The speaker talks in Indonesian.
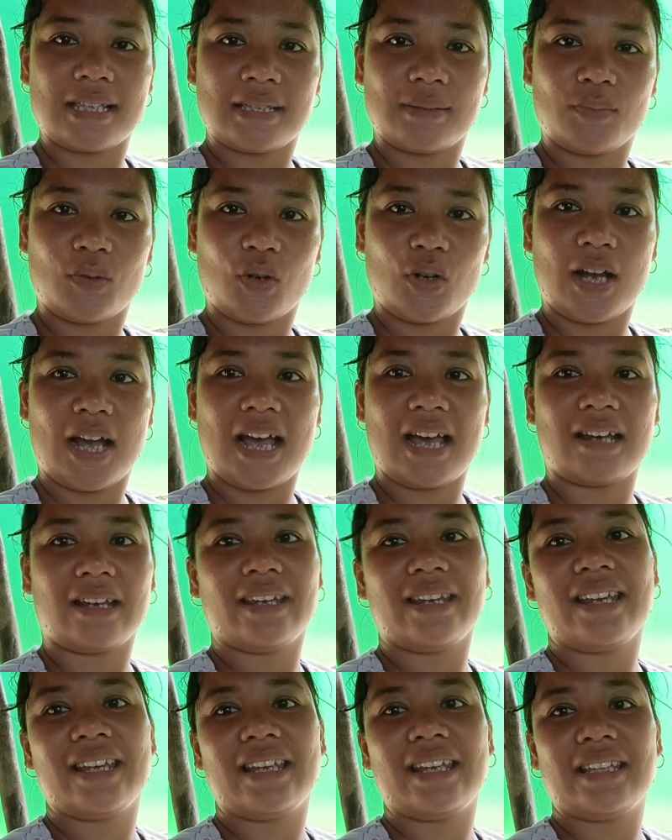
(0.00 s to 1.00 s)
semoga hari
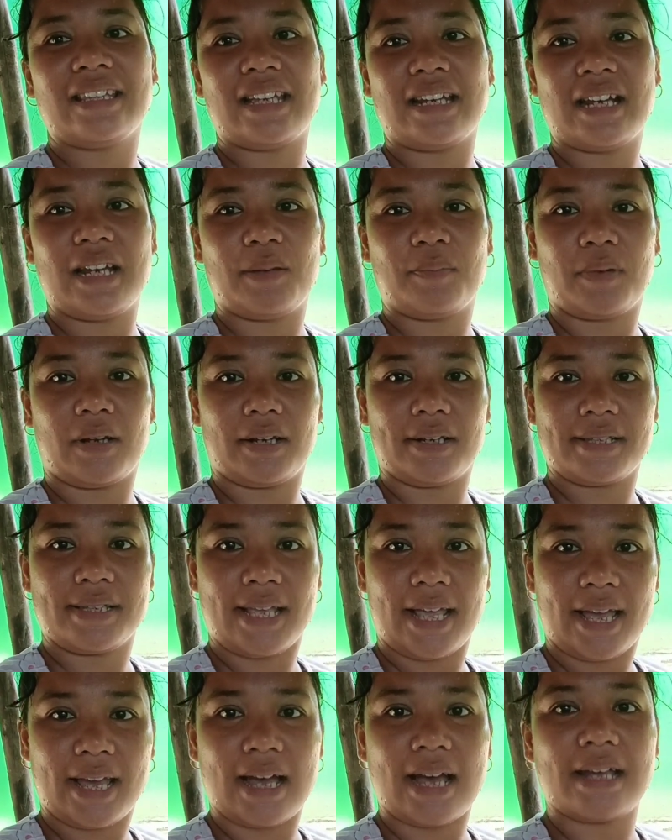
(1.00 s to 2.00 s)
ini kita dalam keadaan
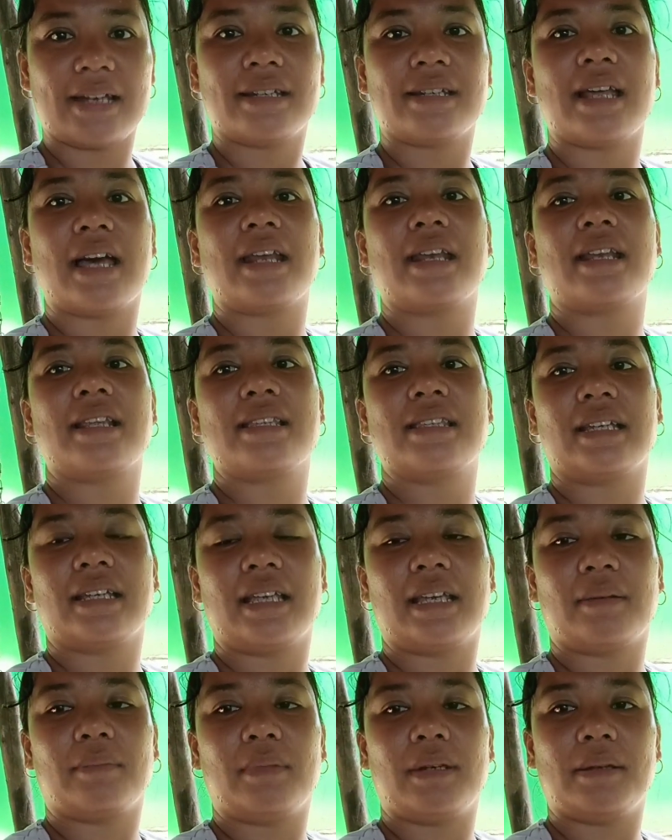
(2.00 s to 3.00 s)
sehat dan
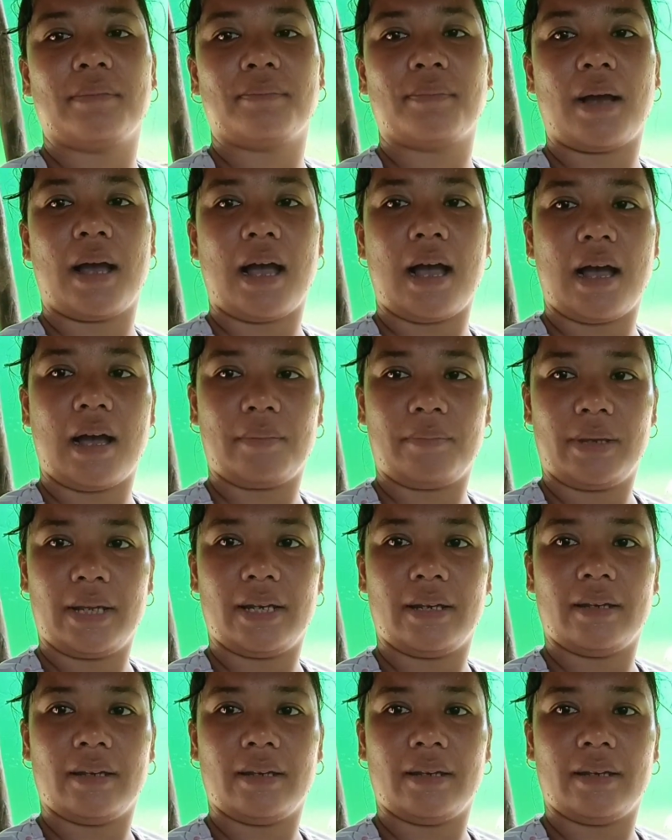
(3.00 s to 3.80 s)
rezeki yang melimpah. Amin.